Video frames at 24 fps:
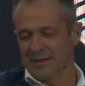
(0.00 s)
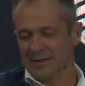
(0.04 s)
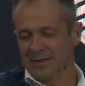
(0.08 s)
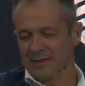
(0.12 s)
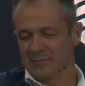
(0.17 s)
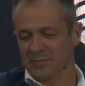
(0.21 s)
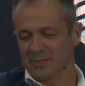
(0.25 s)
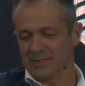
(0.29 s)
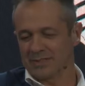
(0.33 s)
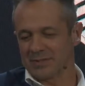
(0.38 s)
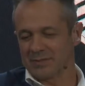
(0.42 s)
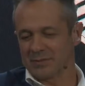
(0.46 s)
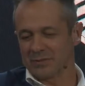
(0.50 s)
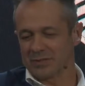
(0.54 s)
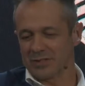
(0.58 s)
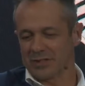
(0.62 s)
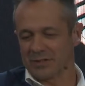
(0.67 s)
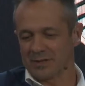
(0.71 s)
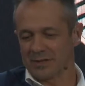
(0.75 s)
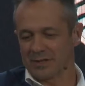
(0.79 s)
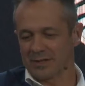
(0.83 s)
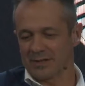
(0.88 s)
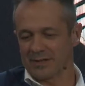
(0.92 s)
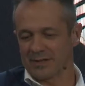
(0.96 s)
empezamos a
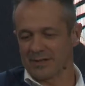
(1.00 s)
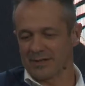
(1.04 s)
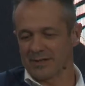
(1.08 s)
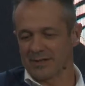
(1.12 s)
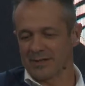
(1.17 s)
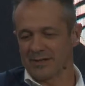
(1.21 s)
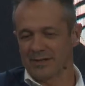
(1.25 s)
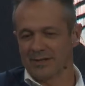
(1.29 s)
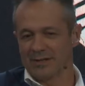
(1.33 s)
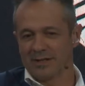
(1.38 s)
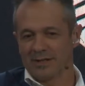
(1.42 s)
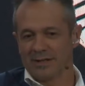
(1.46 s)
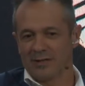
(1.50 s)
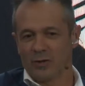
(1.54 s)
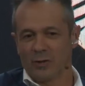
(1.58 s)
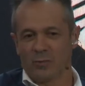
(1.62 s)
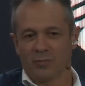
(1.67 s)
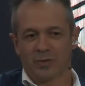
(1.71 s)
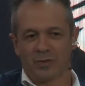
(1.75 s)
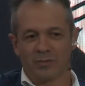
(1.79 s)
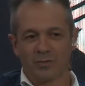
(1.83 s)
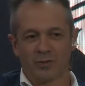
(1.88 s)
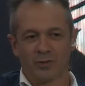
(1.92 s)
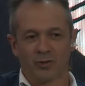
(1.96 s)
ver los
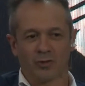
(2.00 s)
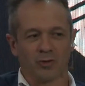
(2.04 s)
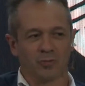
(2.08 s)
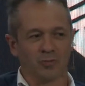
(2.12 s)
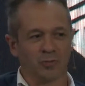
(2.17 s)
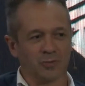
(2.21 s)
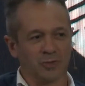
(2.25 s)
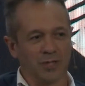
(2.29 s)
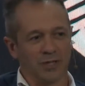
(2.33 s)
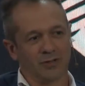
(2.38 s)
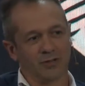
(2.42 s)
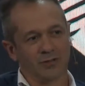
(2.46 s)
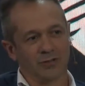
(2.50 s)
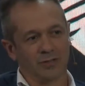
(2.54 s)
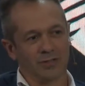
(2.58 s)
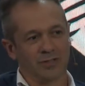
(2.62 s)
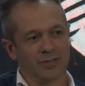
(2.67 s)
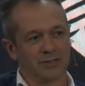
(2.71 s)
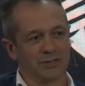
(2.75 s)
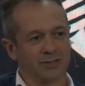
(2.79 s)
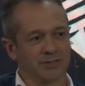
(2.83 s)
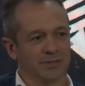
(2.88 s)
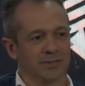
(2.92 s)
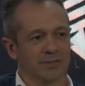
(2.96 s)
primeros
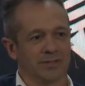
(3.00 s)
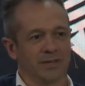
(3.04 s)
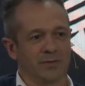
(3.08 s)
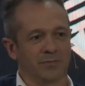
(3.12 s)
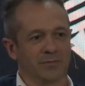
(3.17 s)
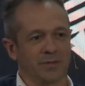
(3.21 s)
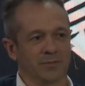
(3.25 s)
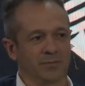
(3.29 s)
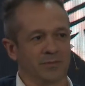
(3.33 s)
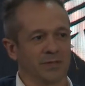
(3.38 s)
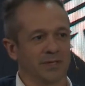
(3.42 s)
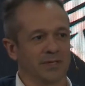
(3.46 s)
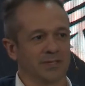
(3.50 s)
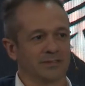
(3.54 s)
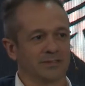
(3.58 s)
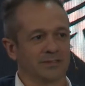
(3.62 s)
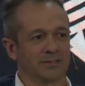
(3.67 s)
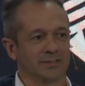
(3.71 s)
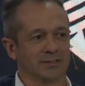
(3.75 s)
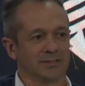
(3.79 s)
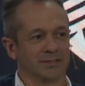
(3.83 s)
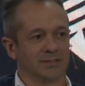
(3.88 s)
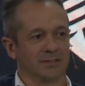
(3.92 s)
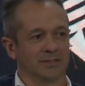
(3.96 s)
computadores,
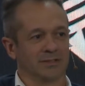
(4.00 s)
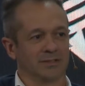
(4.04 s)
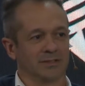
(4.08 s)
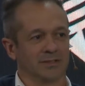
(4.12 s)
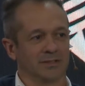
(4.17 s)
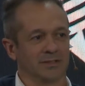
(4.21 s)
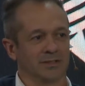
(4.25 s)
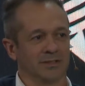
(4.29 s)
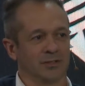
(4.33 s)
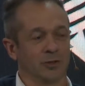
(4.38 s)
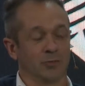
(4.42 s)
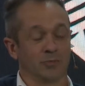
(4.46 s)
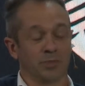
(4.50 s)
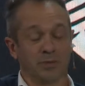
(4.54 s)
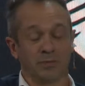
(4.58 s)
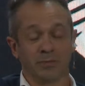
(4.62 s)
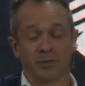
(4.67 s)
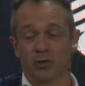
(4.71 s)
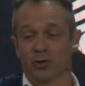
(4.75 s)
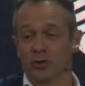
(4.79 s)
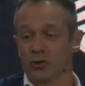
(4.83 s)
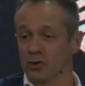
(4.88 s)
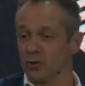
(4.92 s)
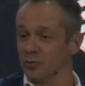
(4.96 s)
primeras, los
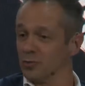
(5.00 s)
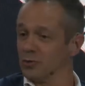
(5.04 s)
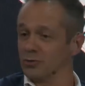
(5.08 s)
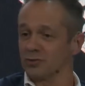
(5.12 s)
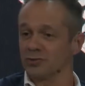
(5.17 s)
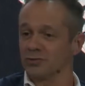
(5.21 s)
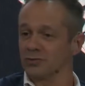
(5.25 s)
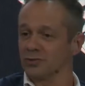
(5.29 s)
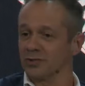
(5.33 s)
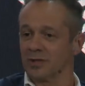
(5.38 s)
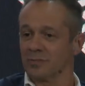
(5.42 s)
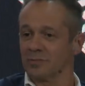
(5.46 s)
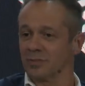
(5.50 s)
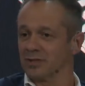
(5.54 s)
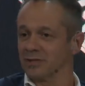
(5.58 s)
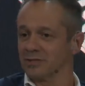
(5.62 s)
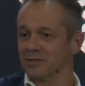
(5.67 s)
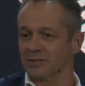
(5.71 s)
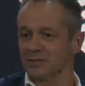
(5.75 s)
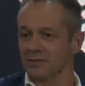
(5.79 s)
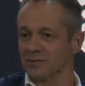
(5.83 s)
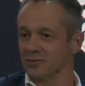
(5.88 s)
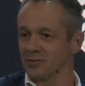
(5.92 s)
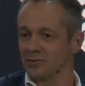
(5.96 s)
primeros robots que
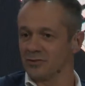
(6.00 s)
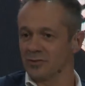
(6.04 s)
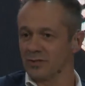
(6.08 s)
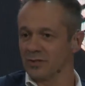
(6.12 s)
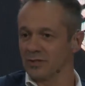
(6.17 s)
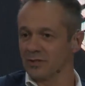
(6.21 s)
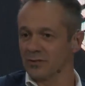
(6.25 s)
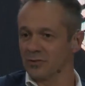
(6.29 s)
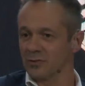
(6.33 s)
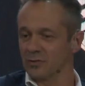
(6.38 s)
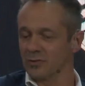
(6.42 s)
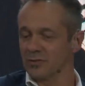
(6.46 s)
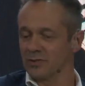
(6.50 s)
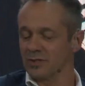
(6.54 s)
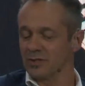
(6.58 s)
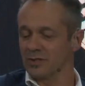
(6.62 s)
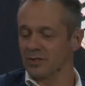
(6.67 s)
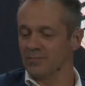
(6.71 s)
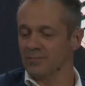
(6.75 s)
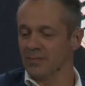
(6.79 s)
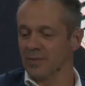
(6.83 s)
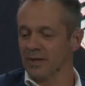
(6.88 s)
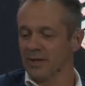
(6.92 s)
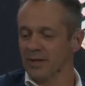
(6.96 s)
aparecen dentro de la industria.
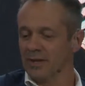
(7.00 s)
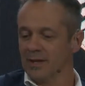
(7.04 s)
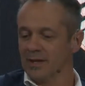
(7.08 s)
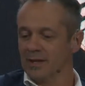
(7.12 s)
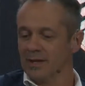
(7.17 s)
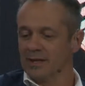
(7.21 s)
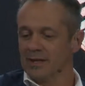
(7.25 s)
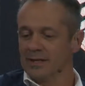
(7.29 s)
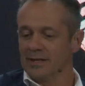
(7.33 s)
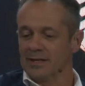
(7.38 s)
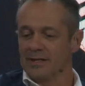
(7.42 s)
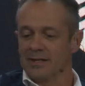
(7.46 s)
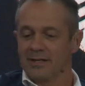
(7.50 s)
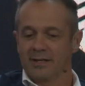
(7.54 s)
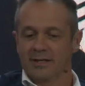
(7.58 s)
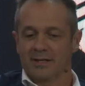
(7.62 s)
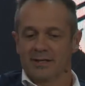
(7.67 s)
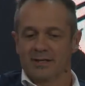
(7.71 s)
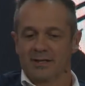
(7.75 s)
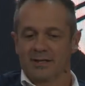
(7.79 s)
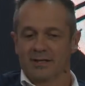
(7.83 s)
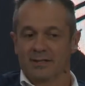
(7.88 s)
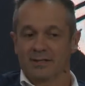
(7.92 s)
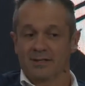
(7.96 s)
Y
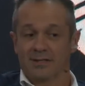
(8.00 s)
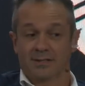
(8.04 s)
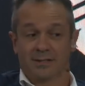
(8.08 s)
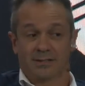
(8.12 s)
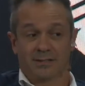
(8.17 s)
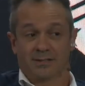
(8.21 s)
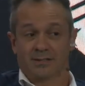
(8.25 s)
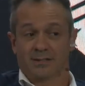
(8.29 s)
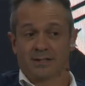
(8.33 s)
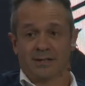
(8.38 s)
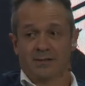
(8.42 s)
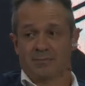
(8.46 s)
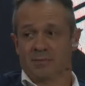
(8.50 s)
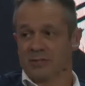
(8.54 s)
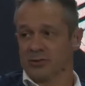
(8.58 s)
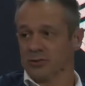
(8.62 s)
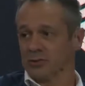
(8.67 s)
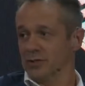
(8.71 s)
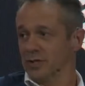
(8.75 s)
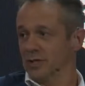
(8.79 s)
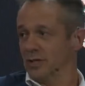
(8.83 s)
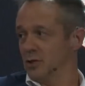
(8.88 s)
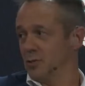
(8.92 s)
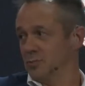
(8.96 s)
quizás la
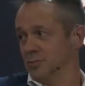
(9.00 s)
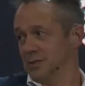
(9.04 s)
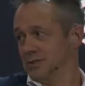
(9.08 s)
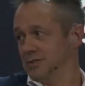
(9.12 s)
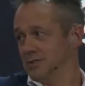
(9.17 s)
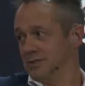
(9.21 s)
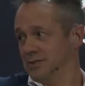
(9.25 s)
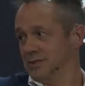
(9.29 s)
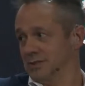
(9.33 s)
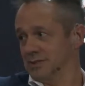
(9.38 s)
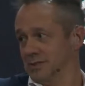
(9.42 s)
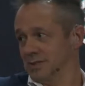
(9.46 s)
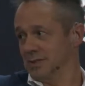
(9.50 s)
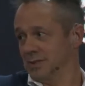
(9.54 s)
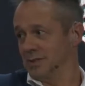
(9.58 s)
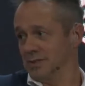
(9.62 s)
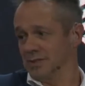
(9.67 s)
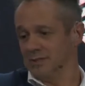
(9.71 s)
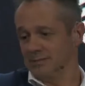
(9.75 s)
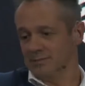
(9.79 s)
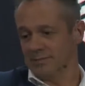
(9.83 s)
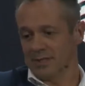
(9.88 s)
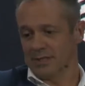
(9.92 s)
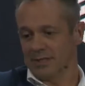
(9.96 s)
mayoría de los presentes
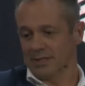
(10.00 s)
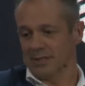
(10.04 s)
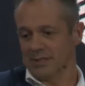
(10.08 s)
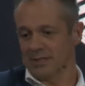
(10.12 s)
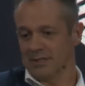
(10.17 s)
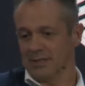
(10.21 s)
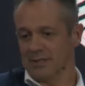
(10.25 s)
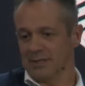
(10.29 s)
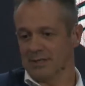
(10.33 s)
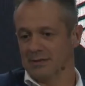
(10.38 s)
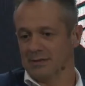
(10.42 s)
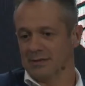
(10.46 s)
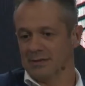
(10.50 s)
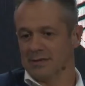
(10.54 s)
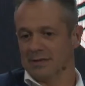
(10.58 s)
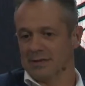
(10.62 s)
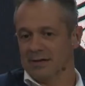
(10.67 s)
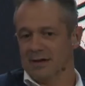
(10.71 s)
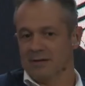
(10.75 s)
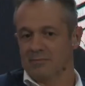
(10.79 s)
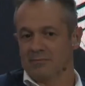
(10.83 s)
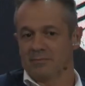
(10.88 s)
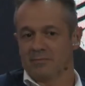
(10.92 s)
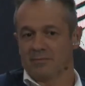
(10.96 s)
aquí
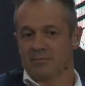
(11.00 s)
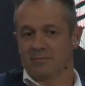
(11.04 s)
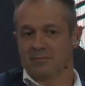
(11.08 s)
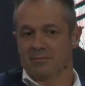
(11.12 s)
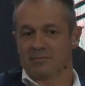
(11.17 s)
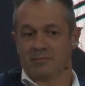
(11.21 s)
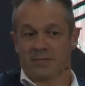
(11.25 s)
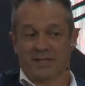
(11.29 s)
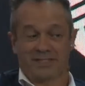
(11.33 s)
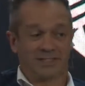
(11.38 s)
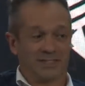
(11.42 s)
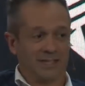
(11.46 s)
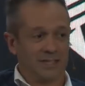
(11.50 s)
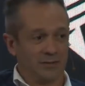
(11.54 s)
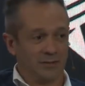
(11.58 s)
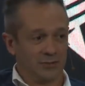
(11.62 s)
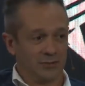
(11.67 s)
han pasado